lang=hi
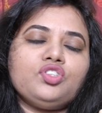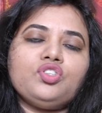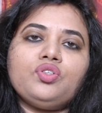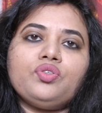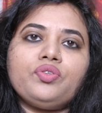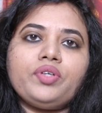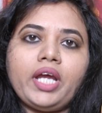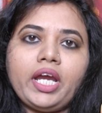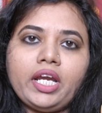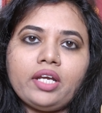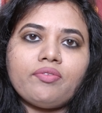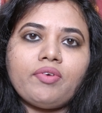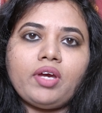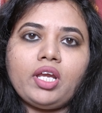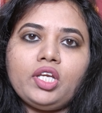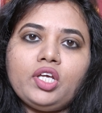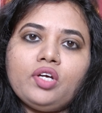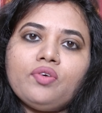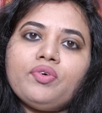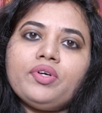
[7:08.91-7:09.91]
जो नेट
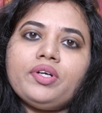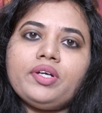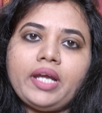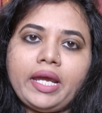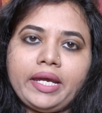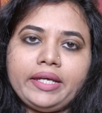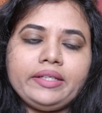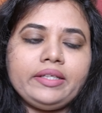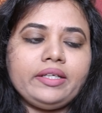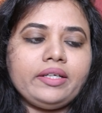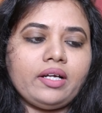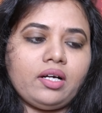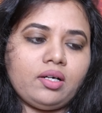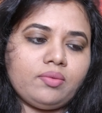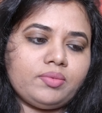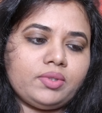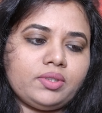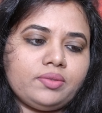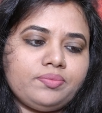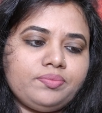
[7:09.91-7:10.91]
वैल्यू वो नाइन
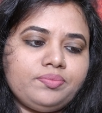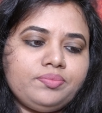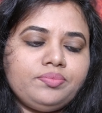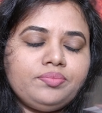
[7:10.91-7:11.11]
ग्राम है